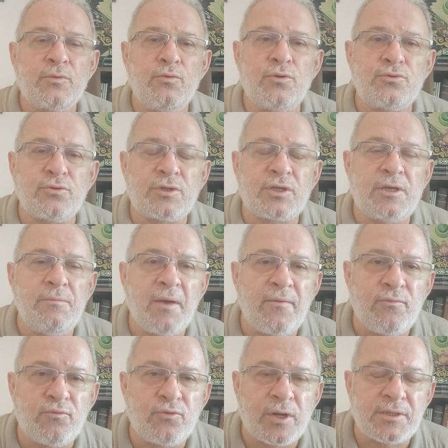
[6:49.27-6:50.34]
dozu kime
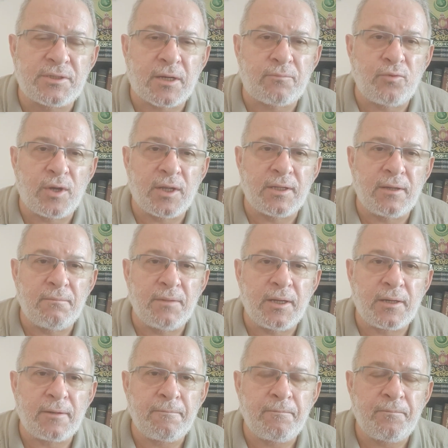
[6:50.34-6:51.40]
vuracak bu
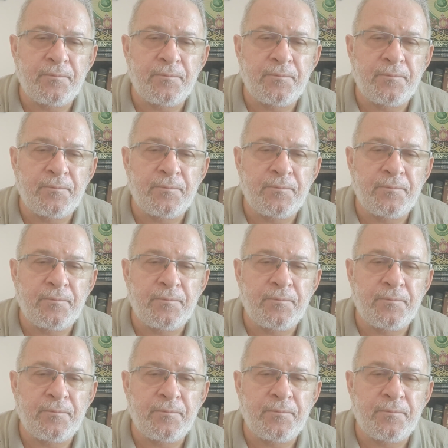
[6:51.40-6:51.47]
adamlar?